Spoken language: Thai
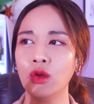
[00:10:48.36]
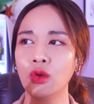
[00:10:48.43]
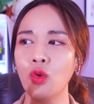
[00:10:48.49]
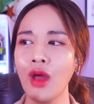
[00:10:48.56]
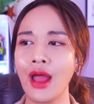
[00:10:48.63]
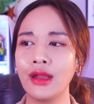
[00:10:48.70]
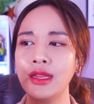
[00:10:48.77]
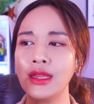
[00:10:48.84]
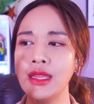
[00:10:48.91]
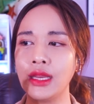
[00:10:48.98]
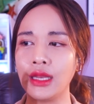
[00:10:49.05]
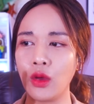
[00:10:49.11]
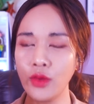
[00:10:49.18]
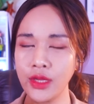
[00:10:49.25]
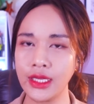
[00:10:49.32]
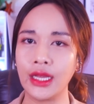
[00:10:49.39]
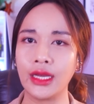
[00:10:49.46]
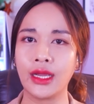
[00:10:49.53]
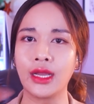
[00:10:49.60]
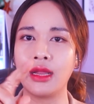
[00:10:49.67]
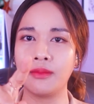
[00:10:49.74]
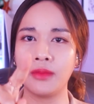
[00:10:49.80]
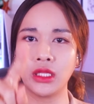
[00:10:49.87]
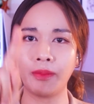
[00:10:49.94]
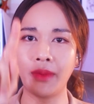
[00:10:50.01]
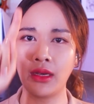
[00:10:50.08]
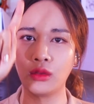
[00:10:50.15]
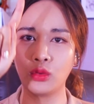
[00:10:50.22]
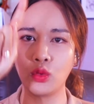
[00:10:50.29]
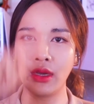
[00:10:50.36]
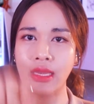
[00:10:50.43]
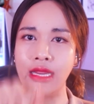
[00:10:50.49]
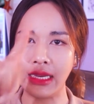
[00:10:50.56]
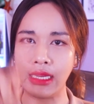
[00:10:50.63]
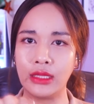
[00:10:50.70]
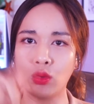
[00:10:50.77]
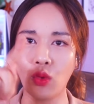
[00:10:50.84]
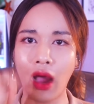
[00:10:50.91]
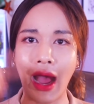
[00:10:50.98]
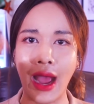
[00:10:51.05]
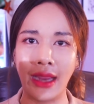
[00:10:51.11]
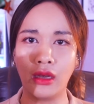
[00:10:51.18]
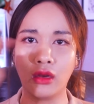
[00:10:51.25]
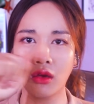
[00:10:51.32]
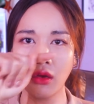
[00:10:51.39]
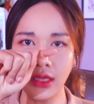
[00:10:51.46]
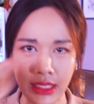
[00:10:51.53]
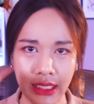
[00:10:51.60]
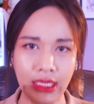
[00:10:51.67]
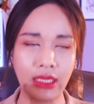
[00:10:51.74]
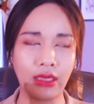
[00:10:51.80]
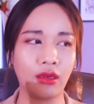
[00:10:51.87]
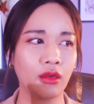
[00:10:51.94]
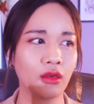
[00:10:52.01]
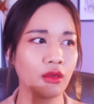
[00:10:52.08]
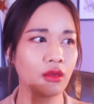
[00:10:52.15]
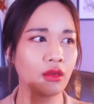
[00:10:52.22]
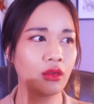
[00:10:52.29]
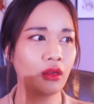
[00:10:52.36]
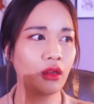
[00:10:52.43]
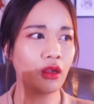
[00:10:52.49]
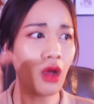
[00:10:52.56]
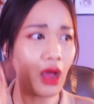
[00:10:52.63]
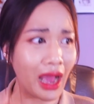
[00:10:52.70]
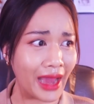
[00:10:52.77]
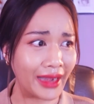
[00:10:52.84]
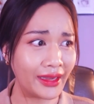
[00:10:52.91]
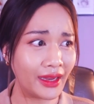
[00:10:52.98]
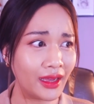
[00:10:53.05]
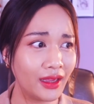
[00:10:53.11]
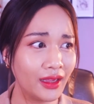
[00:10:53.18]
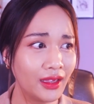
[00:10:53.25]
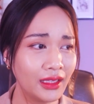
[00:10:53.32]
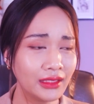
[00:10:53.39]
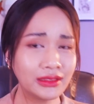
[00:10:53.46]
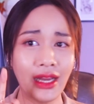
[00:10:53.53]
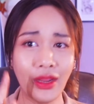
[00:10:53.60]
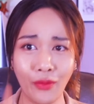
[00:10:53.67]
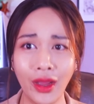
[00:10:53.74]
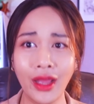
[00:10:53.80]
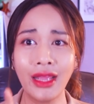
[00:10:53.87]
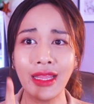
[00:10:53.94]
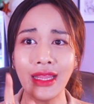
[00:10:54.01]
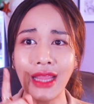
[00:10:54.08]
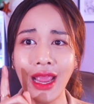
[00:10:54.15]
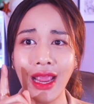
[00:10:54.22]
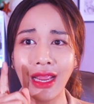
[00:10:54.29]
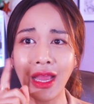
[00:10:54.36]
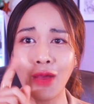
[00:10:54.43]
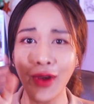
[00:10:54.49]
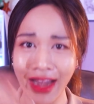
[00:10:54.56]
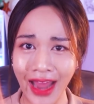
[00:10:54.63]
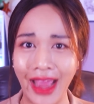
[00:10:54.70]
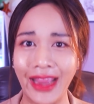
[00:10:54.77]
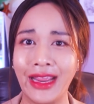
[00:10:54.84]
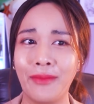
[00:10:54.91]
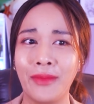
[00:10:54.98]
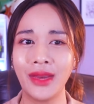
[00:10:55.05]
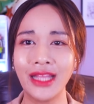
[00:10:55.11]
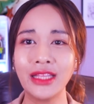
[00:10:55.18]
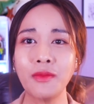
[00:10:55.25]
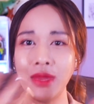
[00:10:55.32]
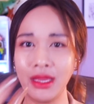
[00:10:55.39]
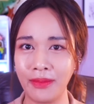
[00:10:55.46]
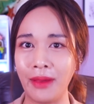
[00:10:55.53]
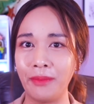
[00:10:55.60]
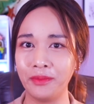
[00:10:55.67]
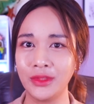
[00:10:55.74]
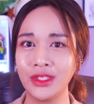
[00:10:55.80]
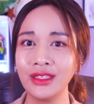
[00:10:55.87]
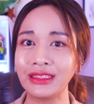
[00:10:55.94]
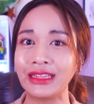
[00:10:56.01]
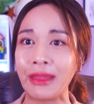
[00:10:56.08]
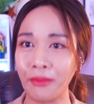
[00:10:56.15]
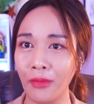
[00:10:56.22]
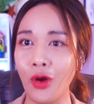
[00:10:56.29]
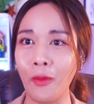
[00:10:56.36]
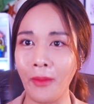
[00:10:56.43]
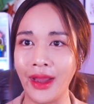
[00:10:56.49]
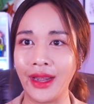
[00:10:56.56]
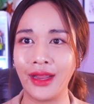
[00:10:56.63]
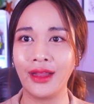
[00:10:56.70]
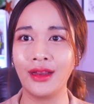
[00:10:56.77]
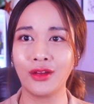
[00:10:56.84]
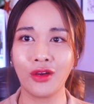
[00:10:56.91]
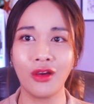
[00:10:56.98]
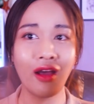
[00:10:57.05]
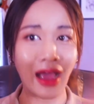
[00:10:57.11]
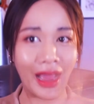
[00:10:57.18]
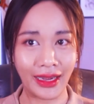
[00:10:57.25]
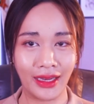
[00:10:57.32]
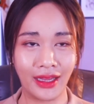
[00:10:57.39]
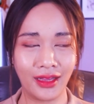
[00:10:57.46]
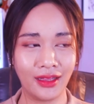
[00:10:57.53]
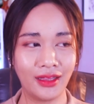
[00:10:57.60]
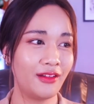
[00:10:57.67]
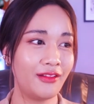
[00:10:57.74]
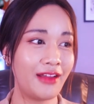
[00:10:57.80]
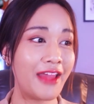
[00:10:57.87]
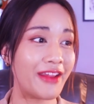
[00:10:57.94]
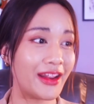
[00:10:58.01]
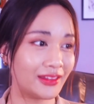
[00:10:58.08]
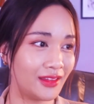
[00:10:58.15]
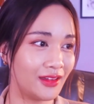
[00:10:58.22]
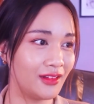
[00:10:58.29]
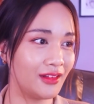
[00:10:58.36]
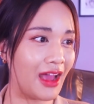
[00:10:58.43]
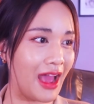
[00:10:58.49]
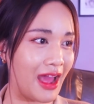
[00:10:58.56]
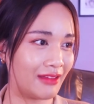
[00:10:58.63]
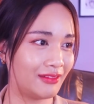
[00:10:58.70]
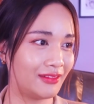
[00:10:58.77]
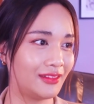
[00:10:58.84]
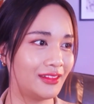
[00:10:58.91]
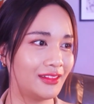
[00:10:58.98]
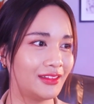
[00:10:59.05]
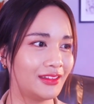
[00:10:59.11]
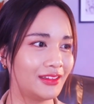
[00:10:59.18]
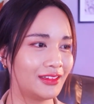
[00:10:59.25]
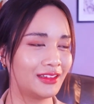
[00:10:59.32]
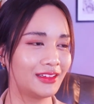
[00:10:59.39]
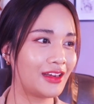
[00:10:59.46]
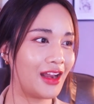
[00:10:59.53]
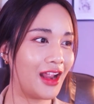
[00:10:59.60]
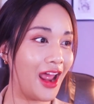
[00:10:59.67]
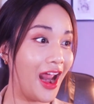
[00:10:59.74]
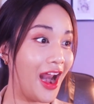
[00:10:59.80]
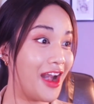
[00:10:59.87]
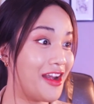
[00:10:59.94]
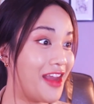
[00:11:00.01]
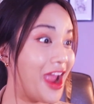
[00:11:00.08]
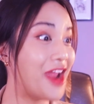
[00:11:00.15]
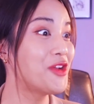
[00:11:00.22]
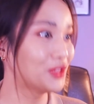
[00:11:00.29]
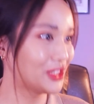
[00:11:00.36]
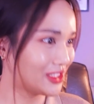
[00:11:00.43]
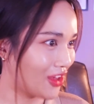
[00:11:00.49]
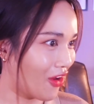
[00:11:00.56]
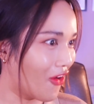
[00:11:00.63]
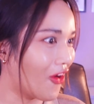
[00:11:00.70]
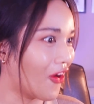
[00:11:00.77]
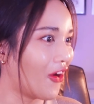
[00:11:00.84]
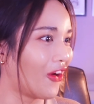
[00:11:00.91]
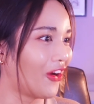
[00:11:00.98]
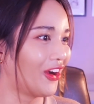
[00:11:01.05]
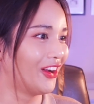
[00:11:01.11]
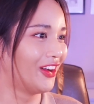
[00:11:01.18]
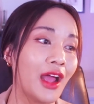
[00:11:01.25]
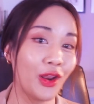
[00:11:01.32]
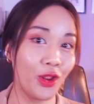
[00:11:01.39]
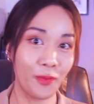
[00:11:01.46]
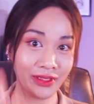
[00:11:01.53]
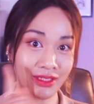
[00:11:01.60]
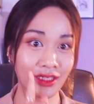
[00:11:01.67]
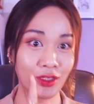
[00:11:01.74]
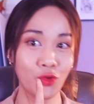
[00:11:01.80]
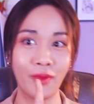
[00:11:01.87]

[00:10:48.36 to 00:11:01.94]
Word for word: ทุกครั้งที่เห็นเขาเขียนกันอ่ะมันจะเป็นตัว D ตัว I แล้วก็ขีดแล้วก็คัทอ่ะแสดงว่าไอ้คำว่าไดอ่ะมันน่าจะมีแบบชื่อเต็มของมันอ่ะแล้วก็คัทอ่ะดีเรคเตอร์คัทไดโนเสาร์อ่ะลองไปเซิร์ช